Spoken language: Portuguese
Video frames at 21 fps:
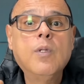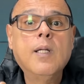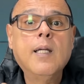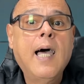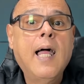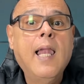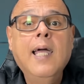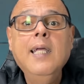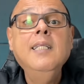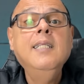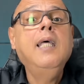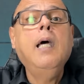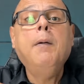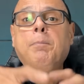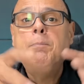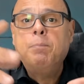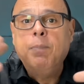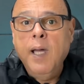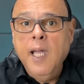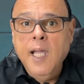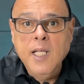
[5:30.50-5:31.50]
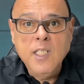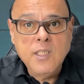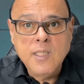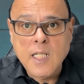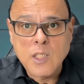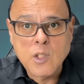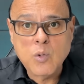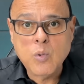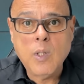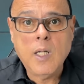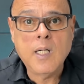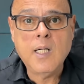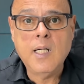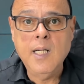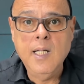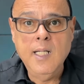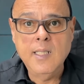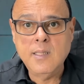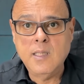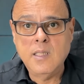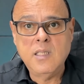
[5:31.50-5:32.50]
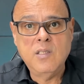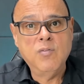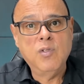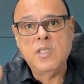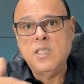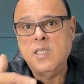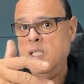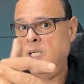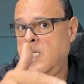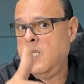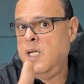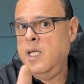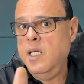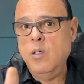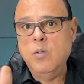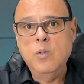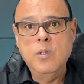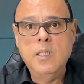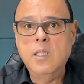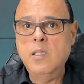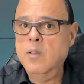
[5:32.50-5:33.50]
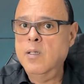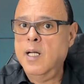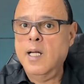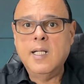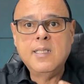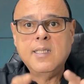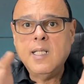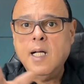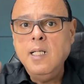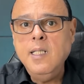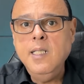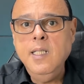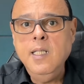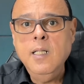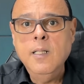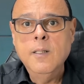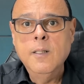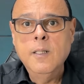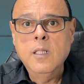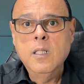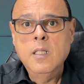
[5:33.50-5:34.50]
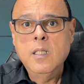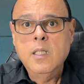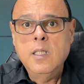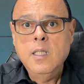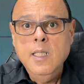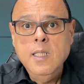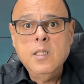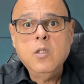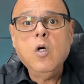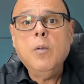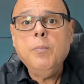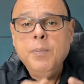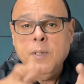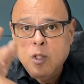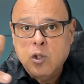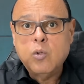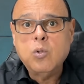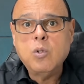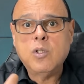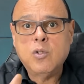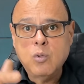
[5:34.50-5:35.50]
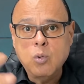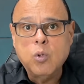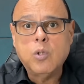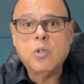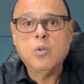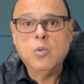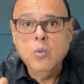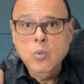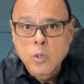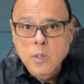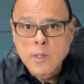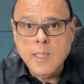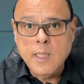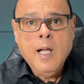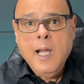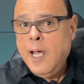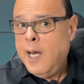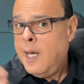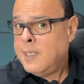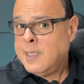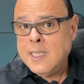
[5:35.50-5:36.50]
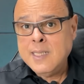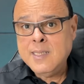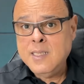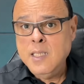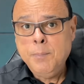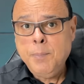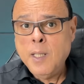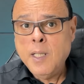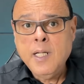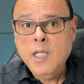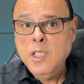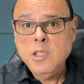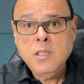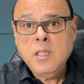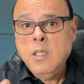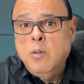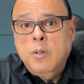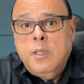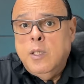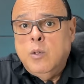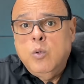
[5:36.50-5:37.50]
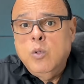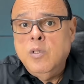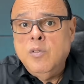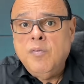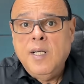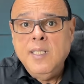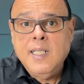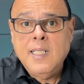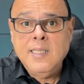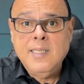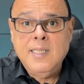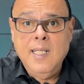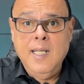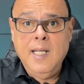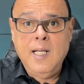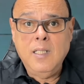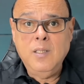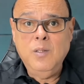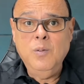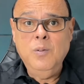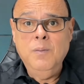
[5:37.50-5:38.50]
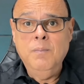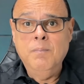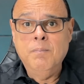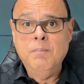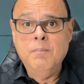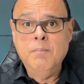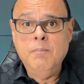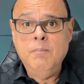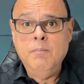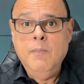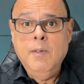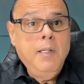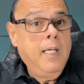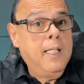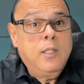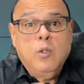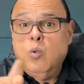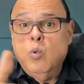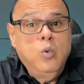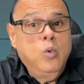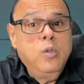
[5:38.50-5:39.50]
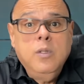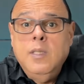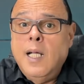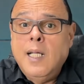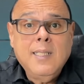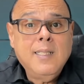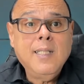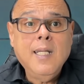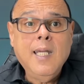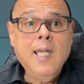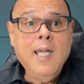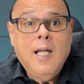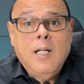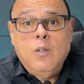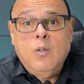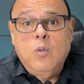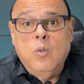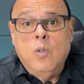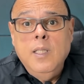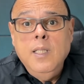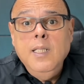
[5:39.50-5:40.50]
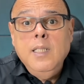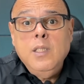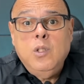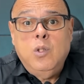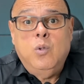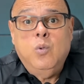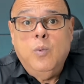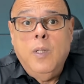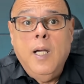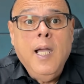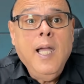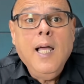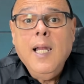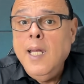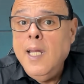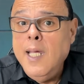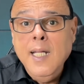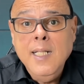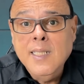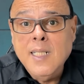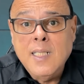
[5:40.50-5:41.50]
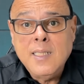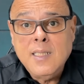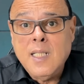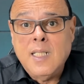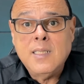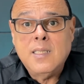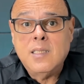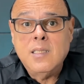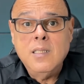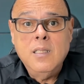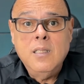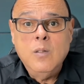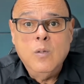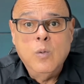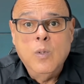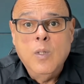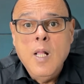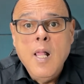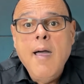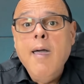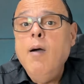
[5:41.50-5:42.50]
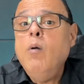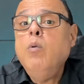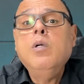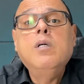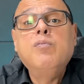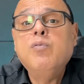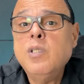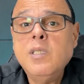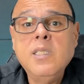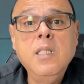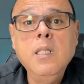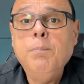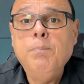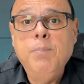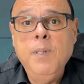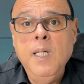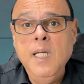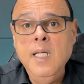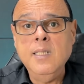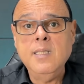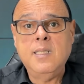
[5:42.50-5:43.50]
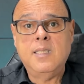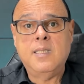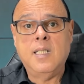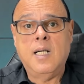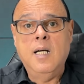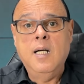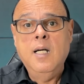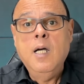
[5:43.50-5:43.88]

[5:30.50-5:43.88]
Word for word: Ela independe da sua crença, se você crê ou não, ela está ali. Então a pessoa sortuda, ela está sempre acreditando que tudo vai dar certo. E tudo dá certo. Isso é lei da atração, é o que você pensa.